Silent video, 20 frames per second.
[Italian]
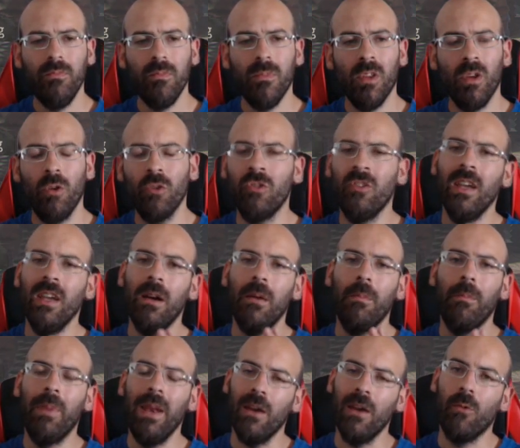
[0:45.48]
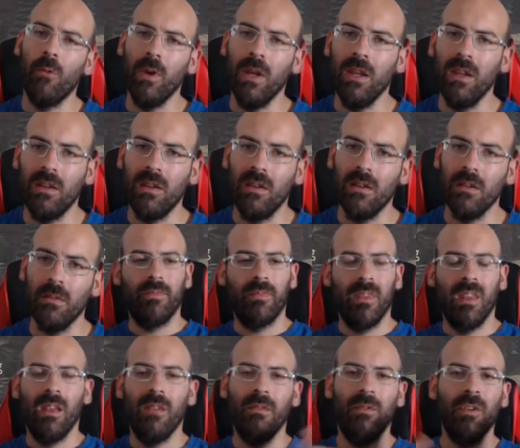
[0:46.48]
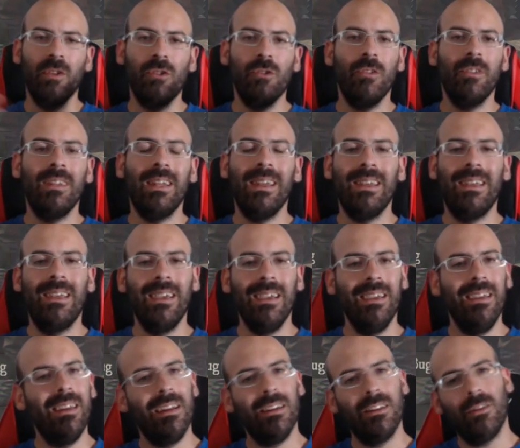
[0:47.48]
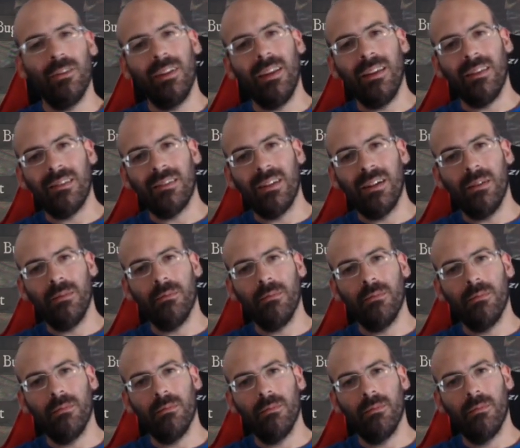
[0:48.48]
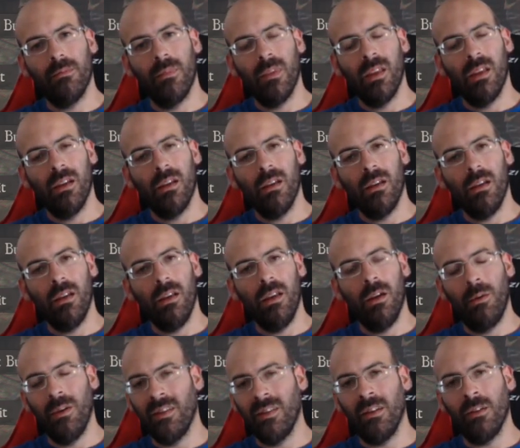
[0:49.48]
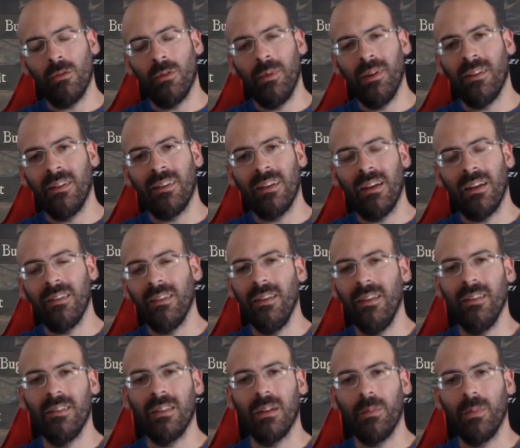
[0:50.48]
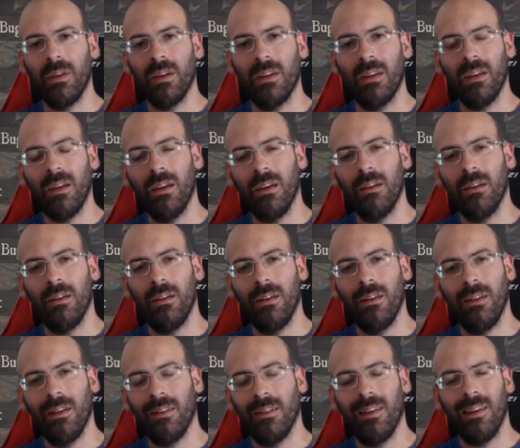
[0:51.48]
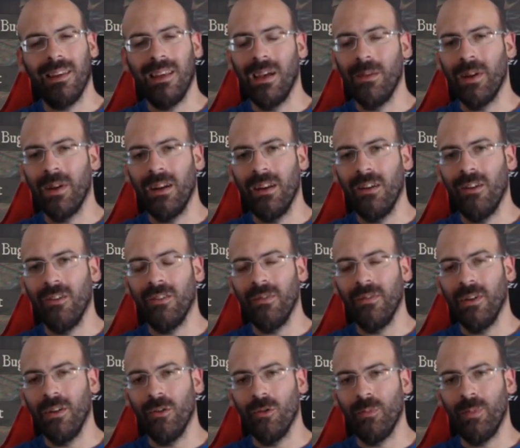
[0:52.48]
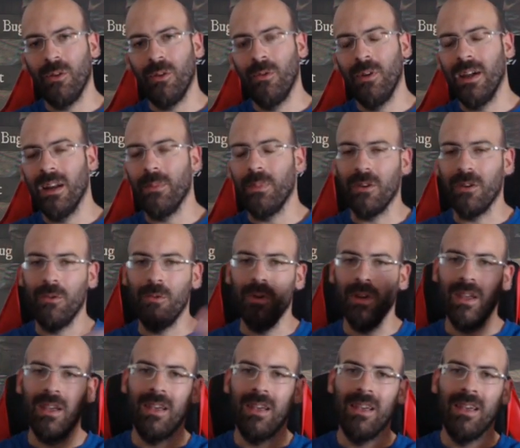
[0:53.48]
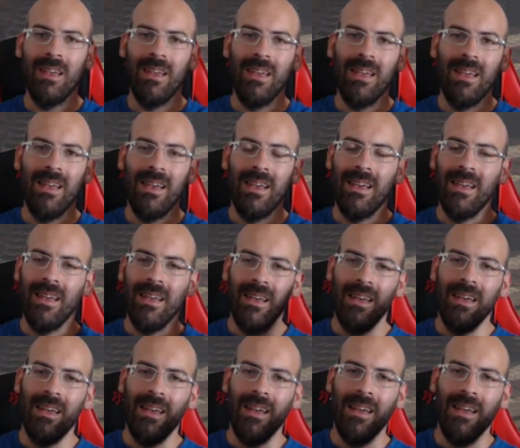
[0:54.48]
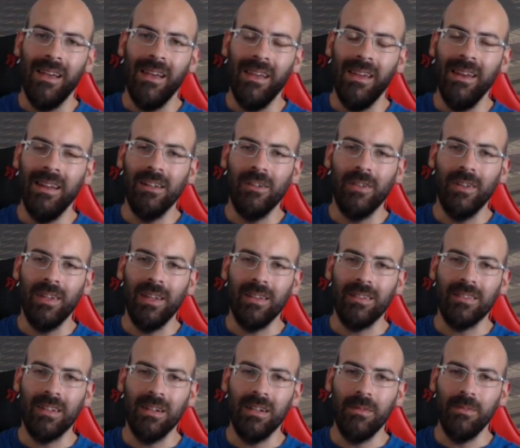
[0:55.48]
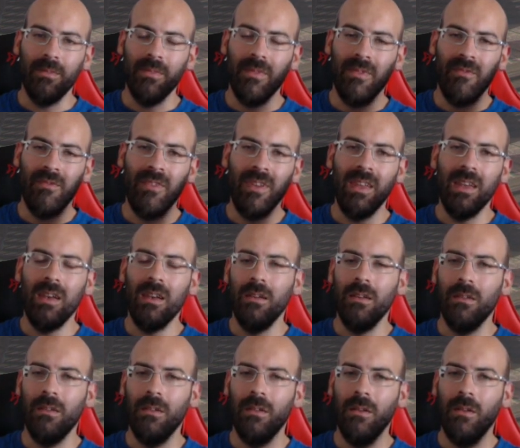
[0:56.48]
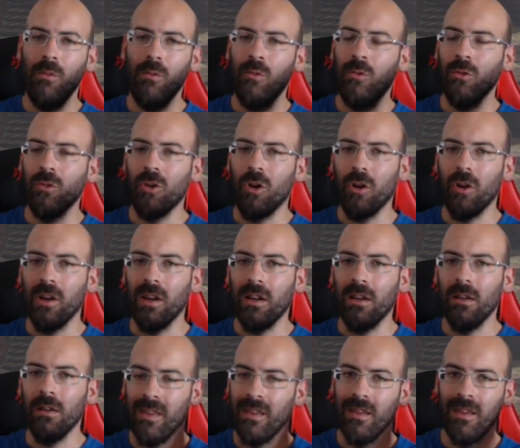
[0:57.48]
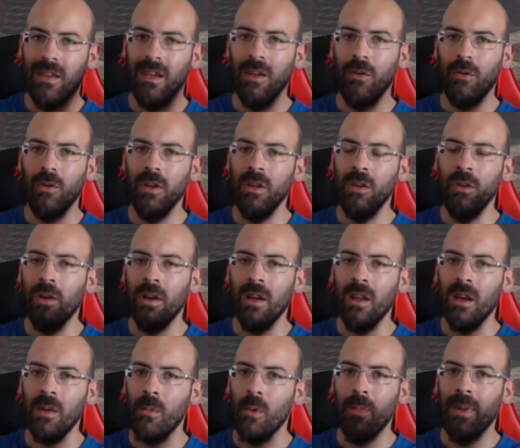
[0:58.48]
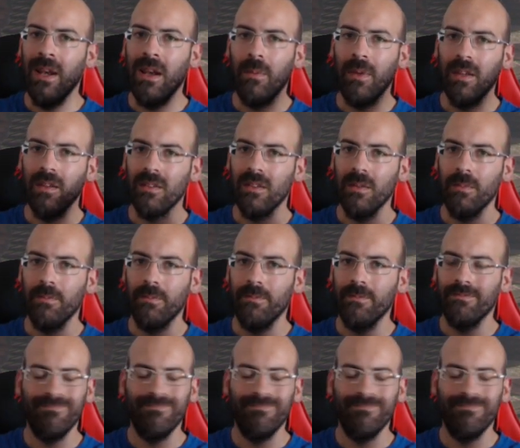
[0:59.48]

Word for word: ossia Black Wake. Vi faccio notare che in alto a destra, e questa naturalmente sarà la sinistra perché eh, nella telecamera le cose vengono speculari, per cui in alto a destra vi è un tutorial che noi ignoreremo bellamente.